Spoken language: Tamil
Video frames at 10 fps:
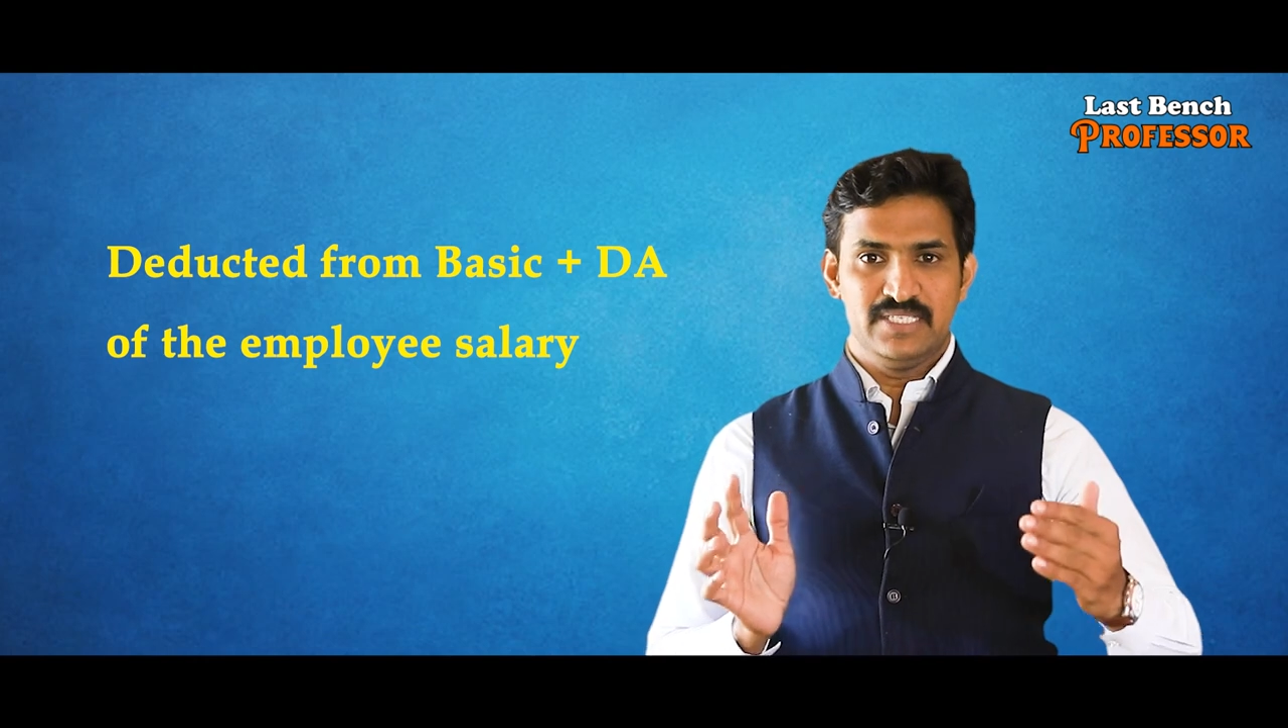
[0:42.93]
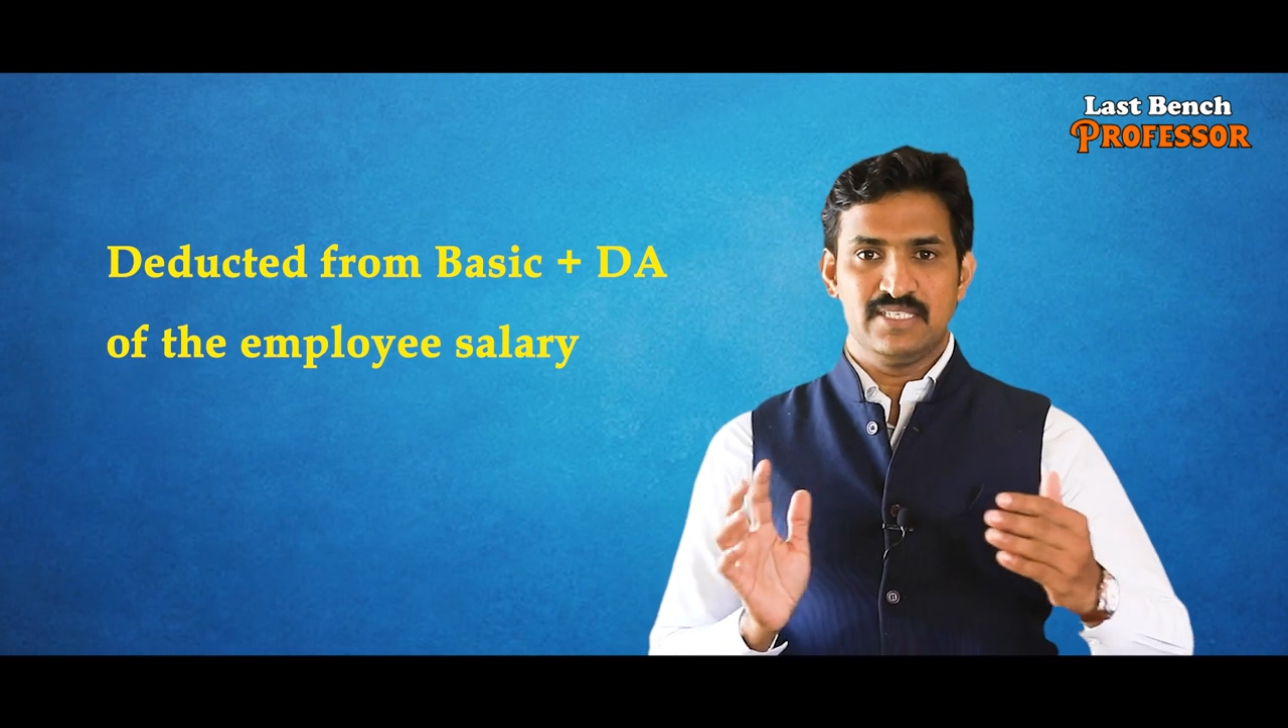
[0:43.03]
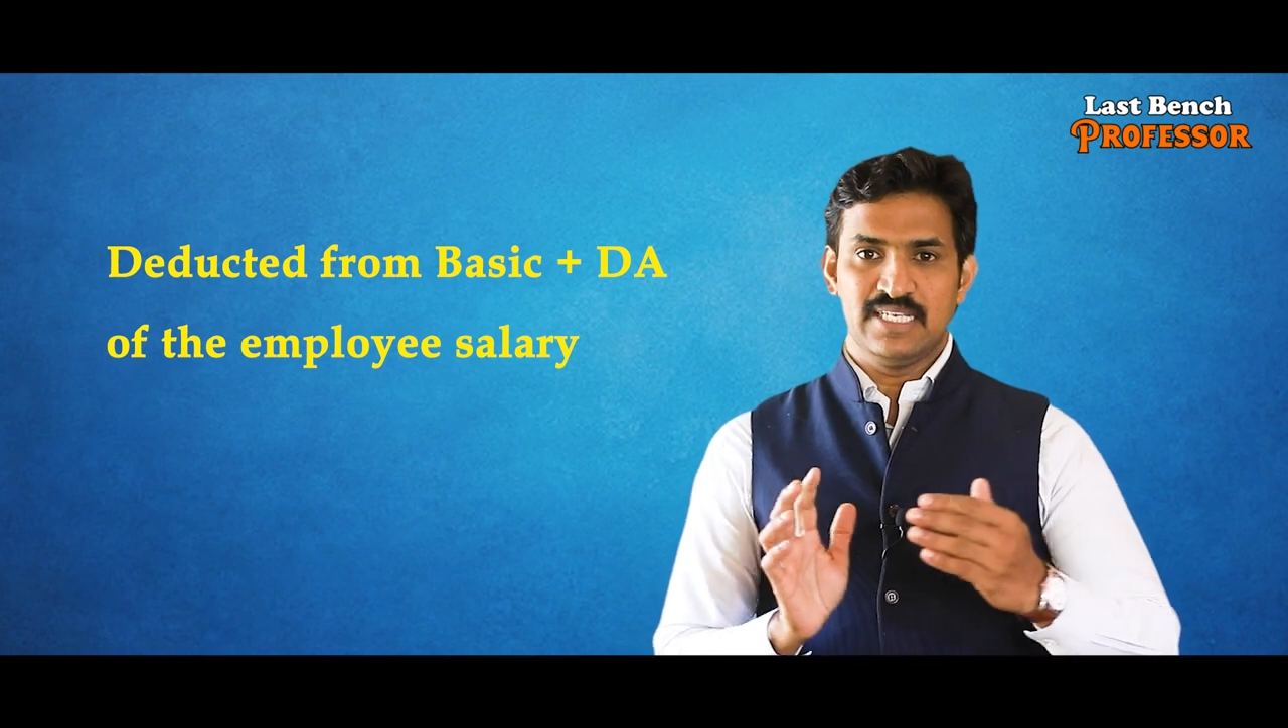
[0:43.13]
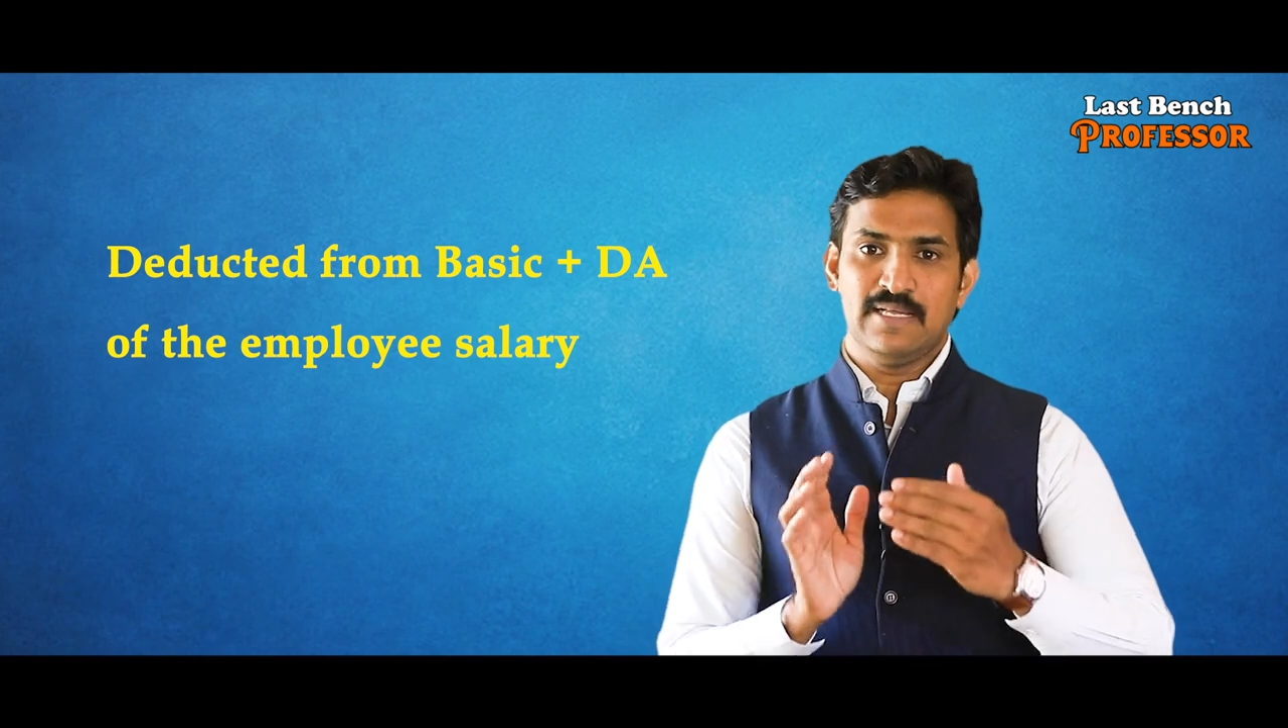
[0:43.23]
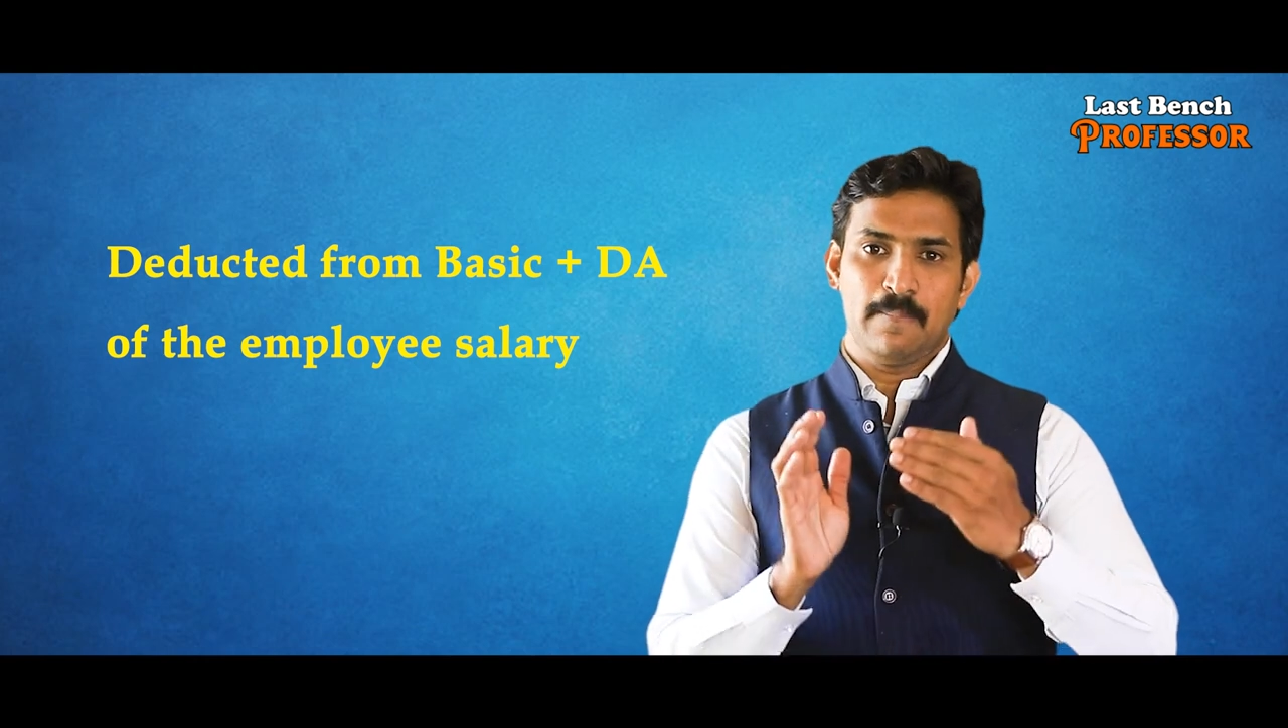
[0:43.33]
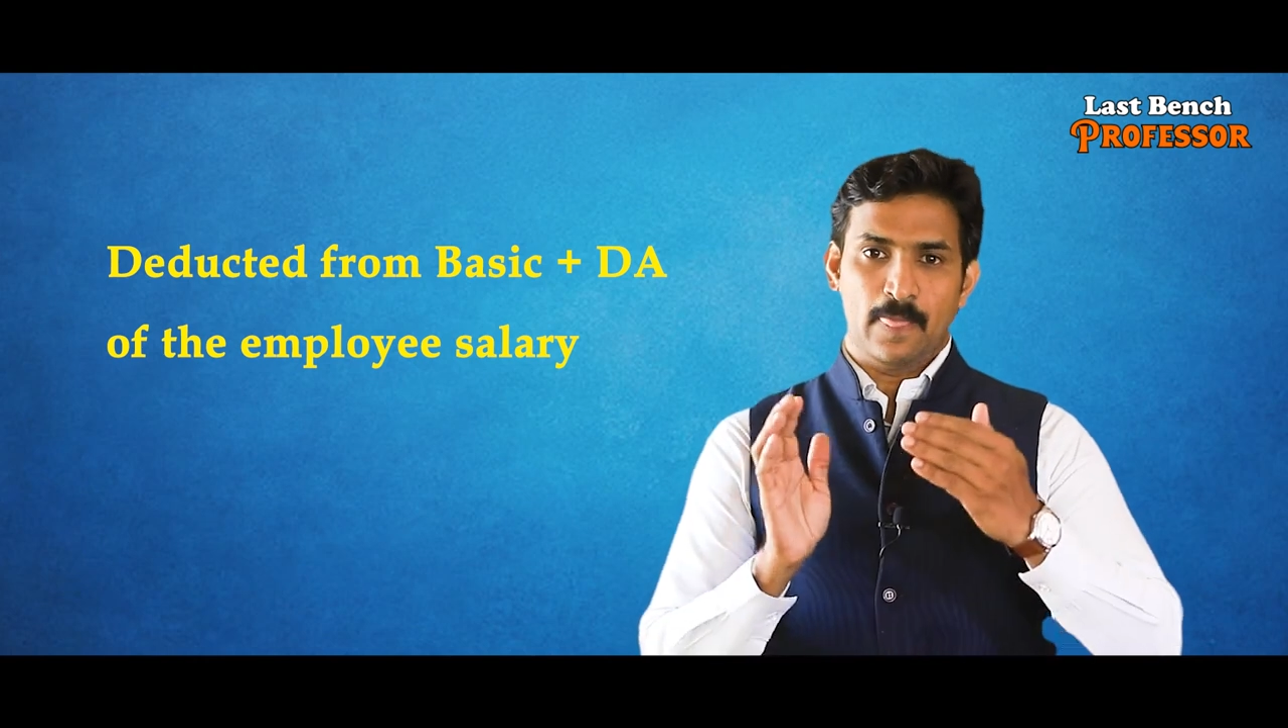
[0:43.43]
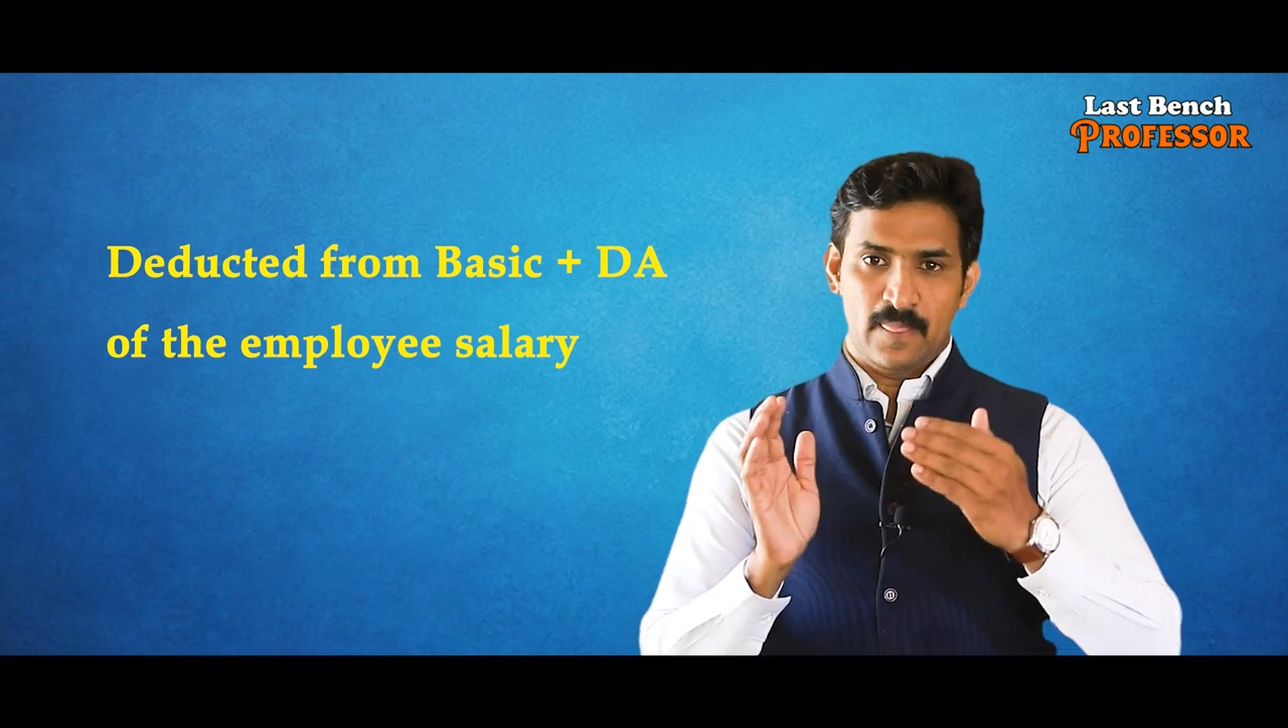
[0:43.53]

பேசிஸில்